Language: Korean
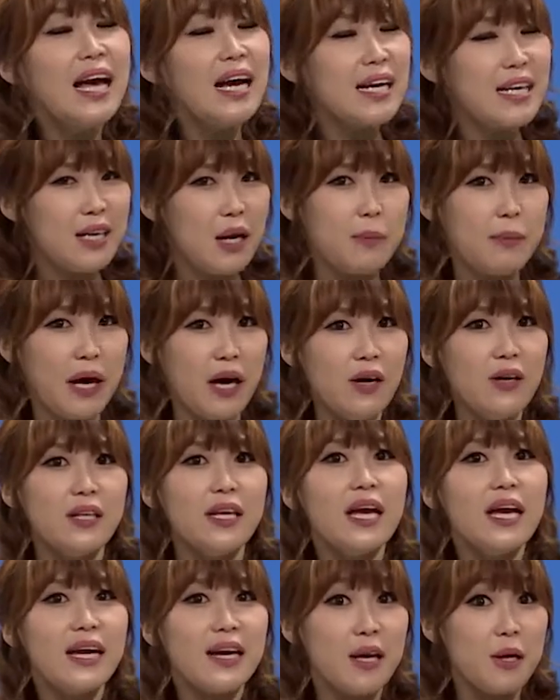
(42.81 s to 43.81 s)
그러면
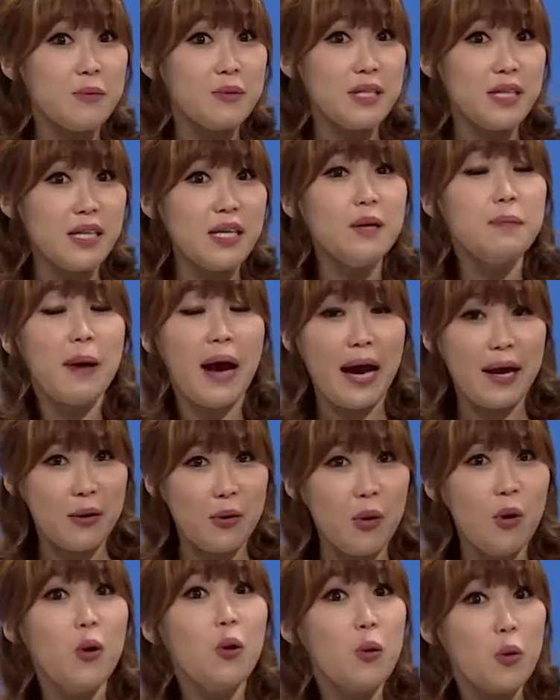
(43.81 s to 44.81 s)
여러분들 바로